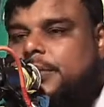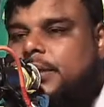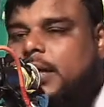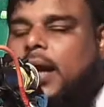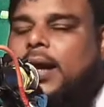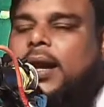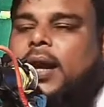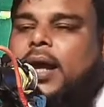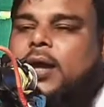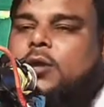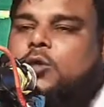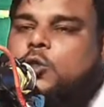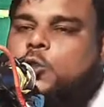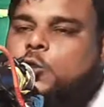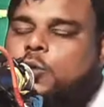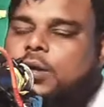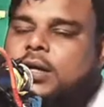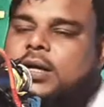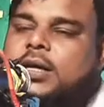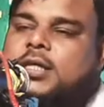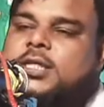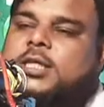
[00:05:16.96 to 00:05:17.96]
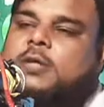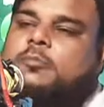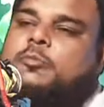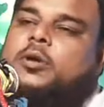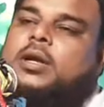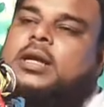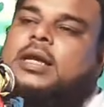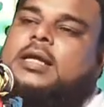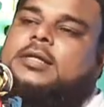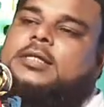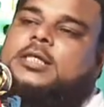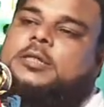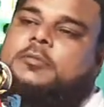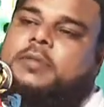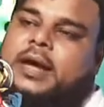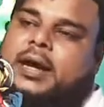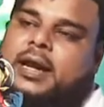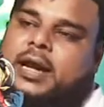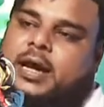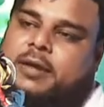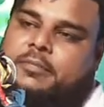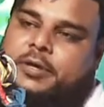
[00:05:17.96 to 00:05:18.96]
আল্লাহ রসুলকে এসে বললেন
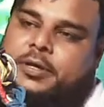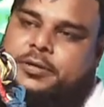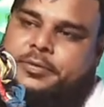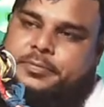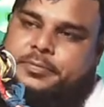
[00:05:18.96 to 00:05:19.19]
জিবরাইল আমিন